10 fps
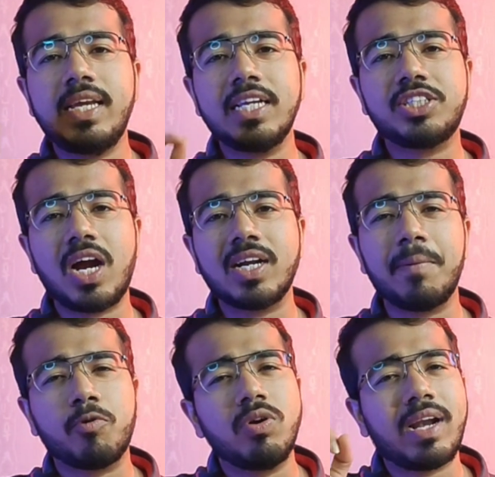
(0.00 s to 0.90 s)
ये चार्ट
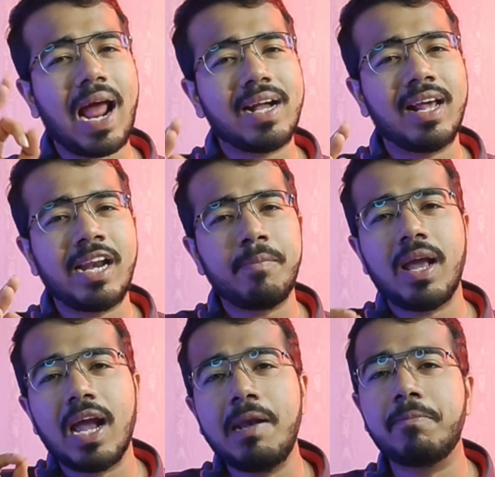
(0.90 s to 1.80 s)
आपको ट्रैक करने में
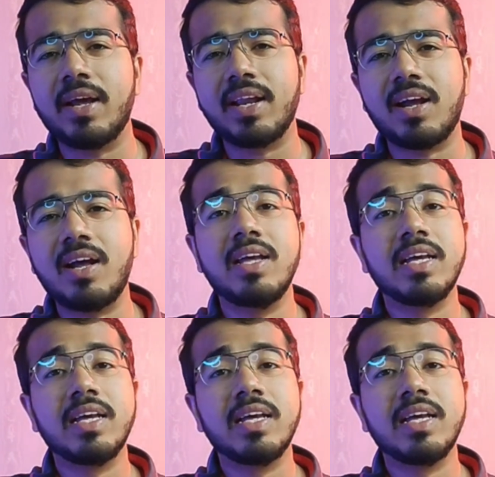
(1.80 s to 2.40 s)
हेल्प करेगा